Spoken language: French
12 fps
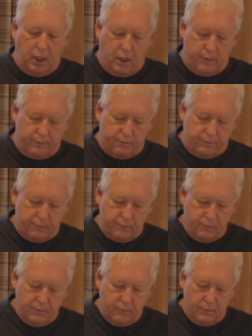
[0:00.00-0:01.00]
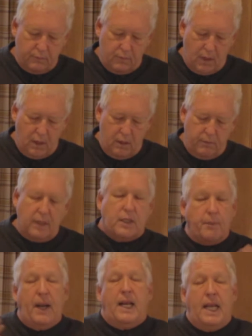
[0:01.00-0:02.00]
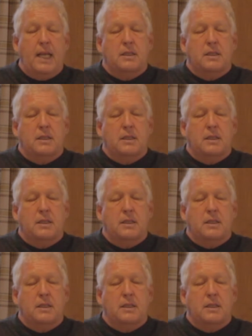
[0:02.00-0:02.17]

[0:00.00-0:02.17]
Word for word: Ben, ça, prend